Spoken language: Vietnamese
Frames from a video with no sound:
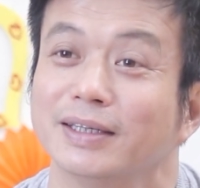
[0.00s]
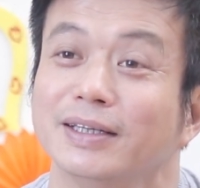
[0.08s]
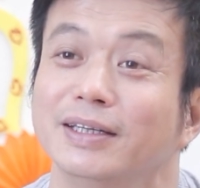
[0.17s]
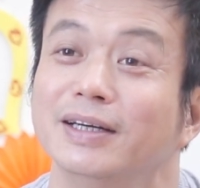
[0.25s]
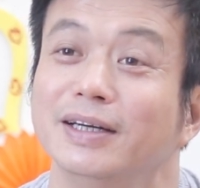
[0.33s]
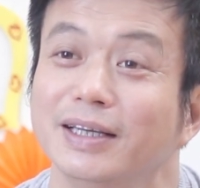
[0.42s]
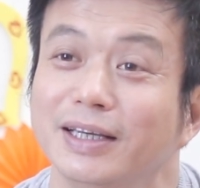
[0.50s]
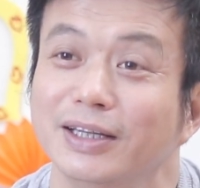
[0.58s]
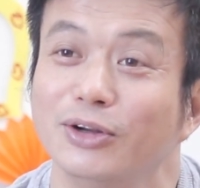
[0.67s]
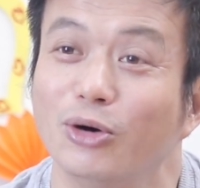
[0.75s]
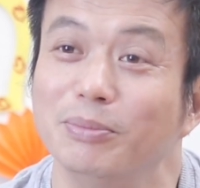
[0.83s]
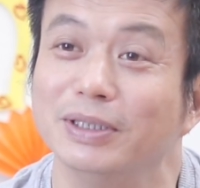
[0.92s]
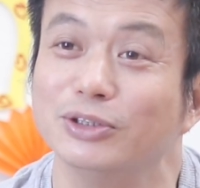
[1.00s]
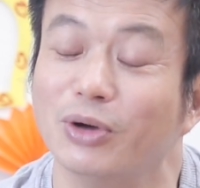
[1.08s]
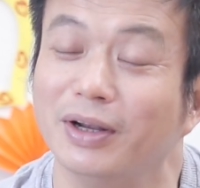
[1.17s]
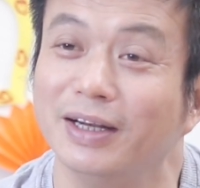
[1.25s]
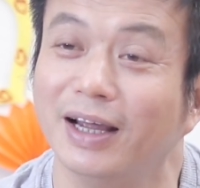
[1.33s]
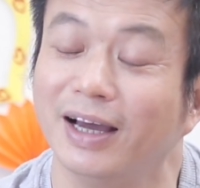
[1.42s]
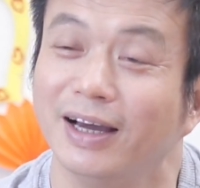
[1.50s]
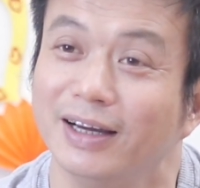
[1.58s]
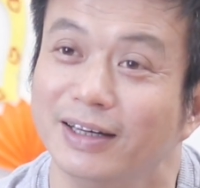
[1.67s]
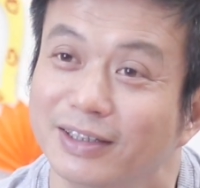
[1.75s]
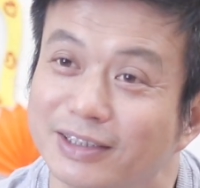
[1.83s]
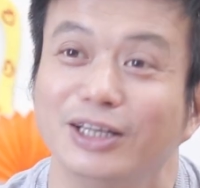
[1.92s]
lương y Đỗ Minh Tuấn đã
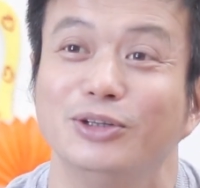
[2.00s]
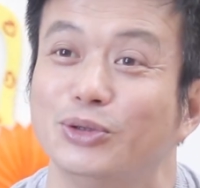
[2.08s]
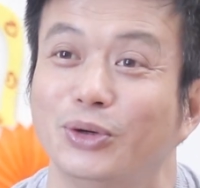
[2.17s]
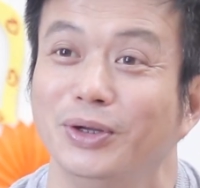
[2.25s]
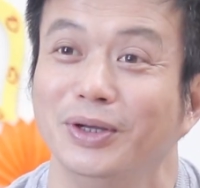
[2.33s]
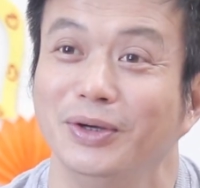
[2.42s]
hướng dẫn cho tôi.